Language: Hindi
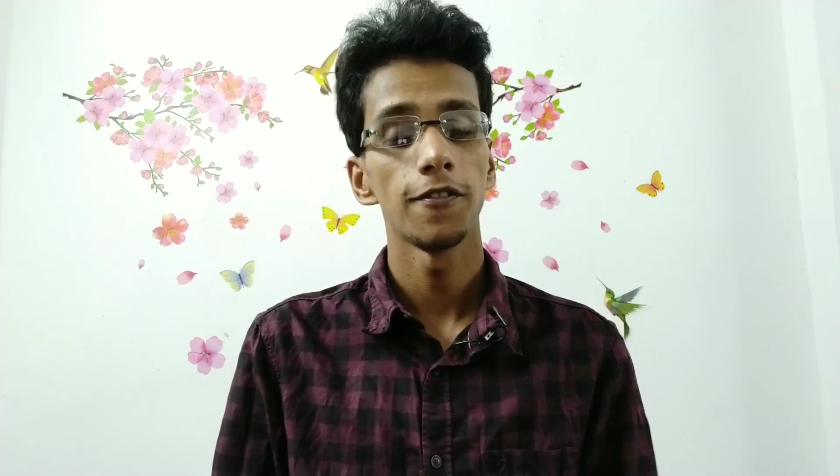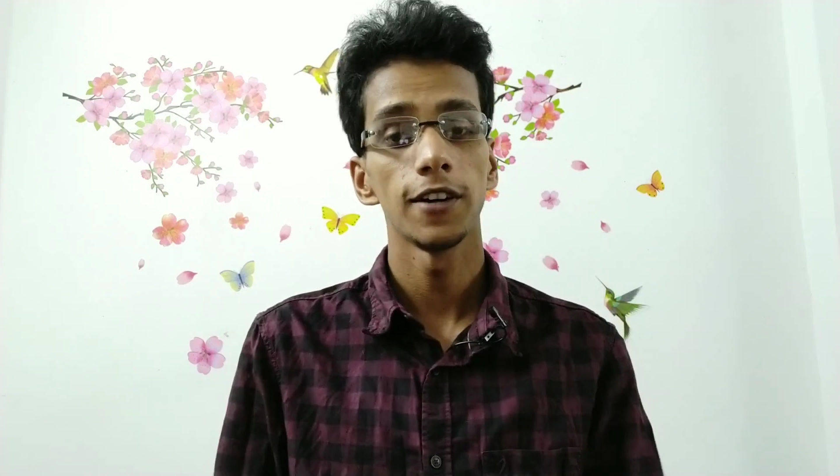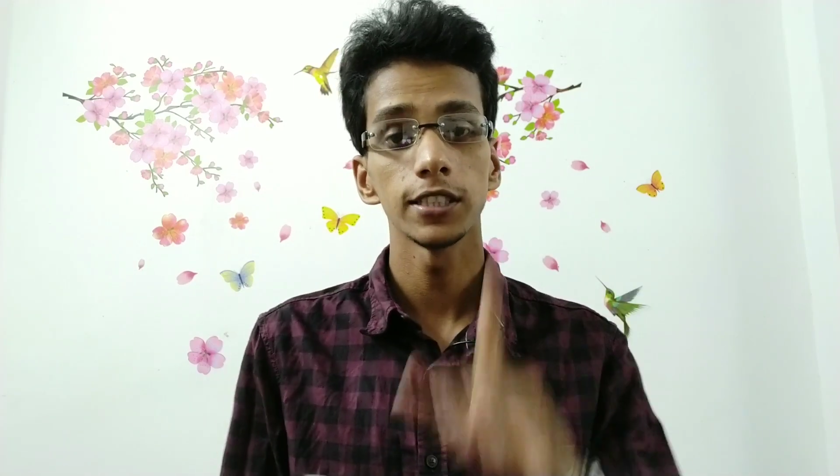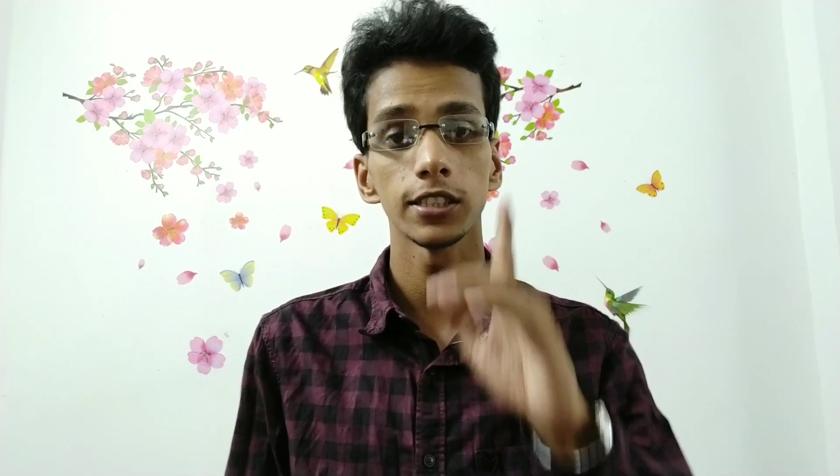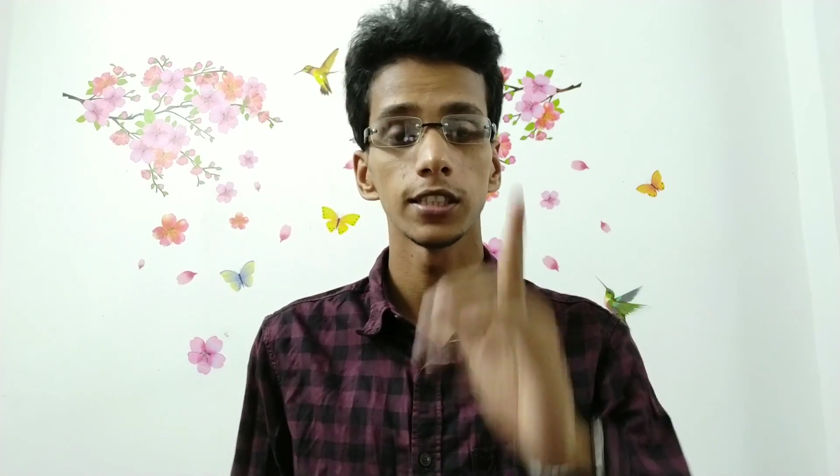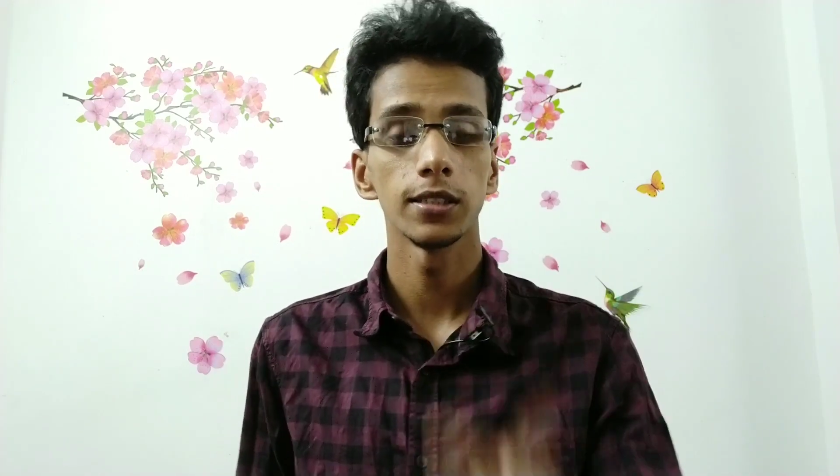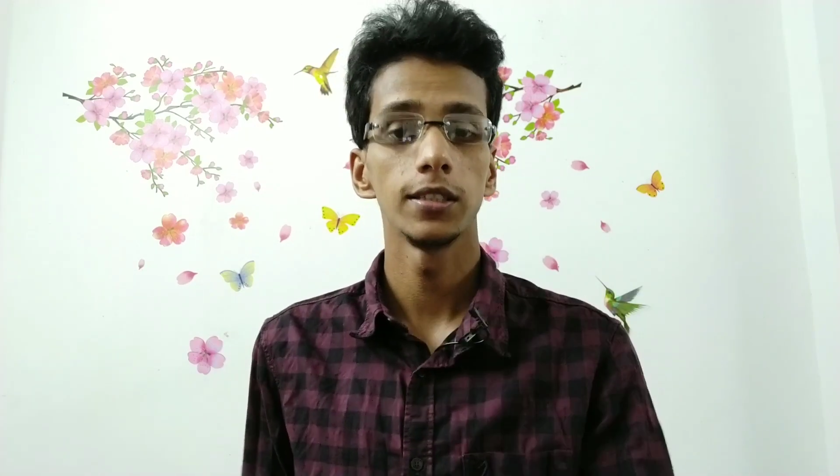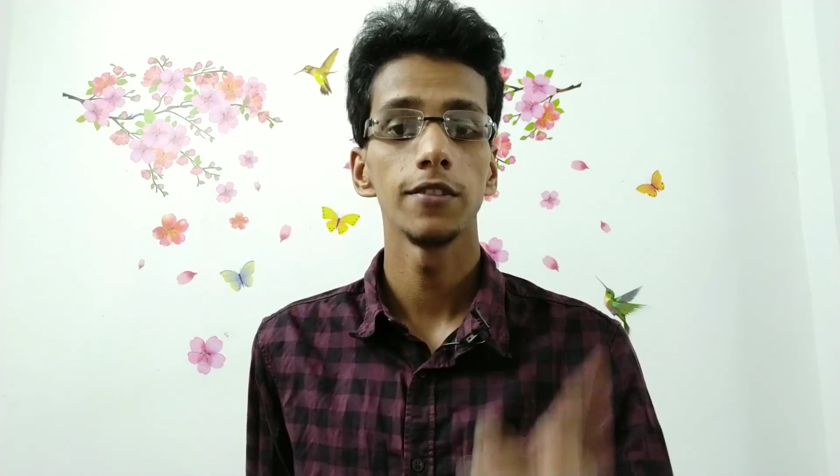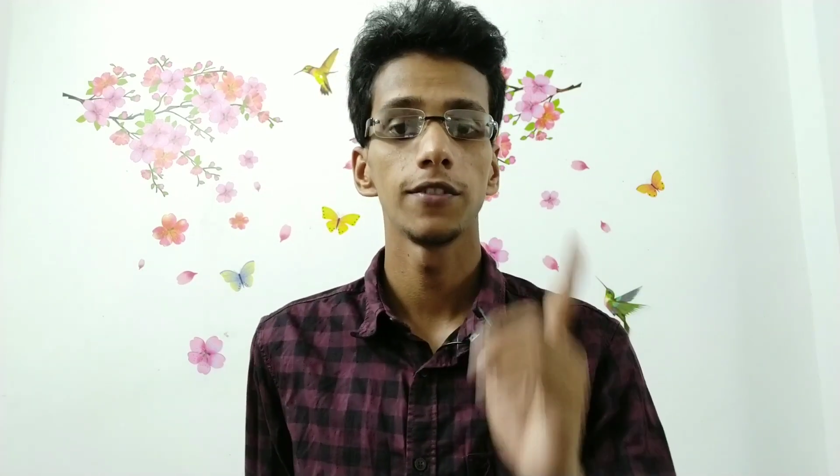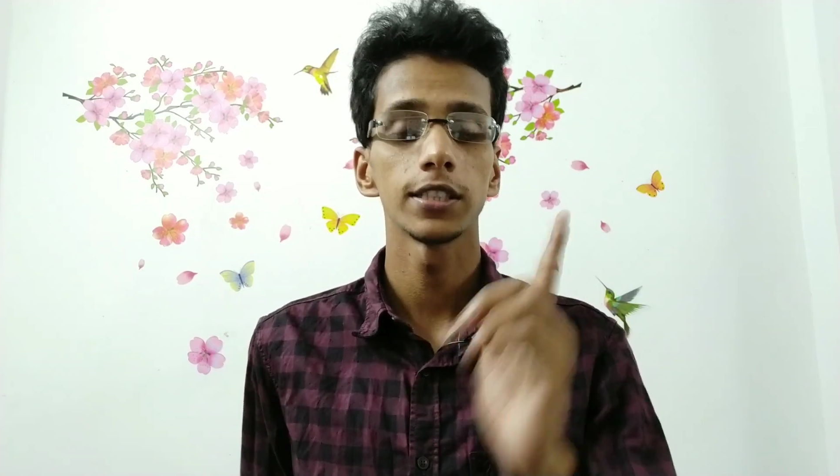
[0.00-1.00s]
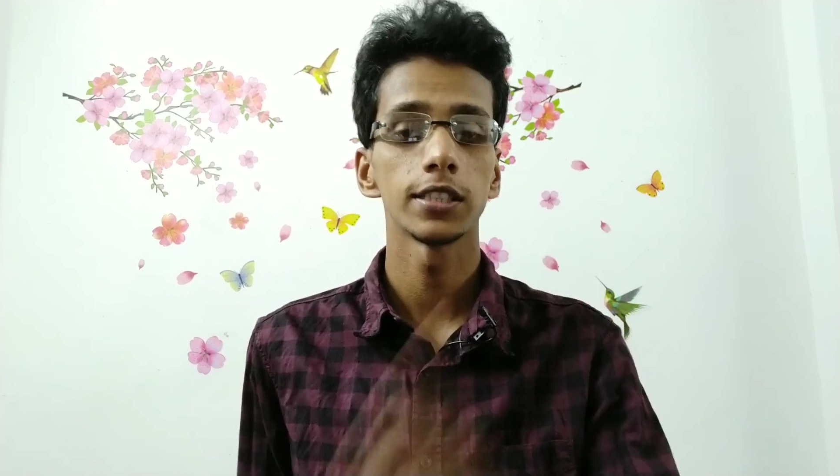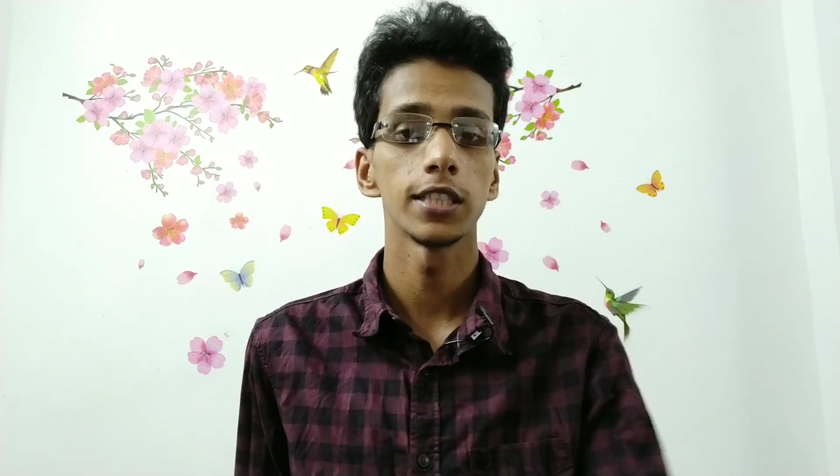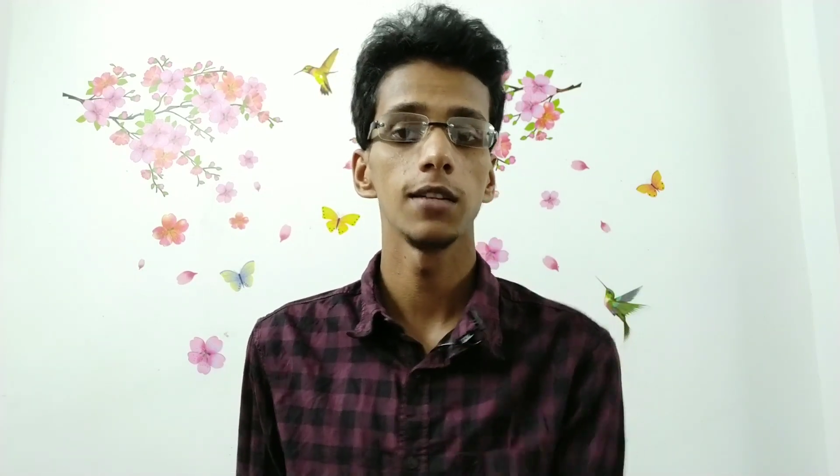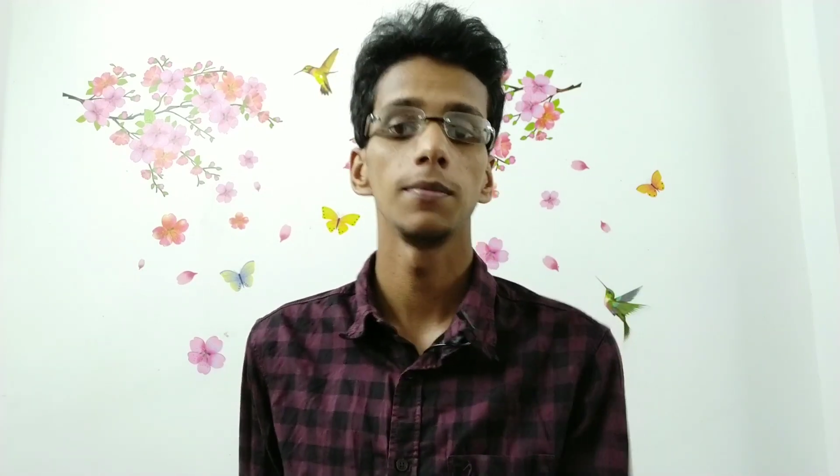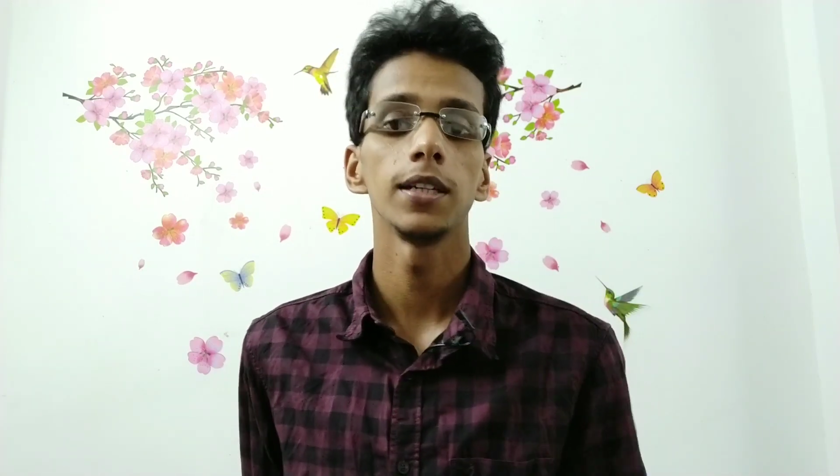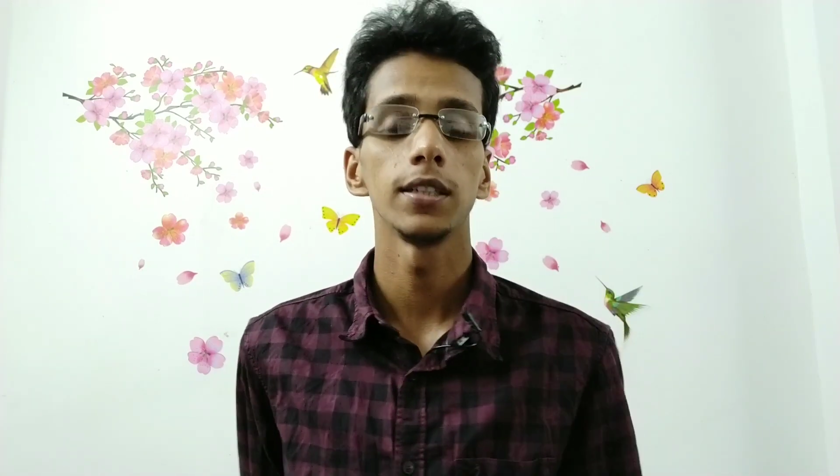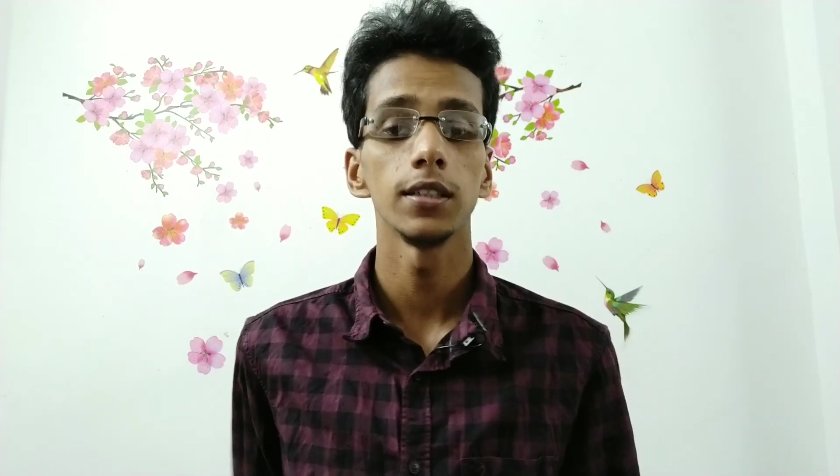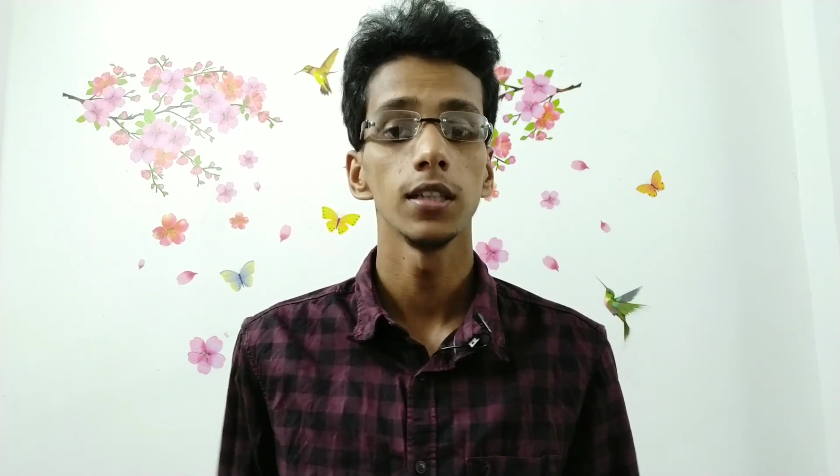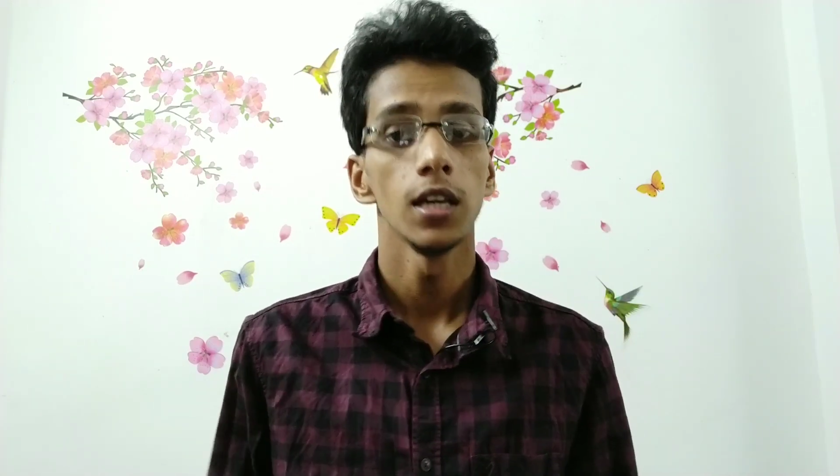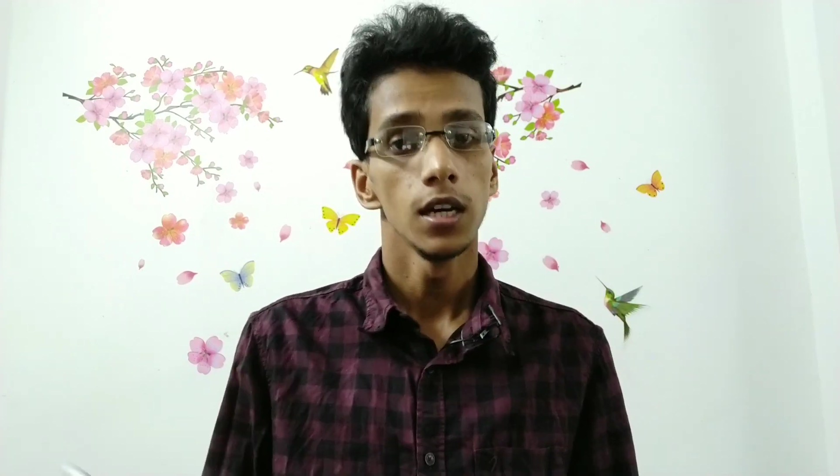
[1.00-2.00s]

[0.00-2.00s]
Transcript: फर्स्ट डे फर्स्ट सेल में ही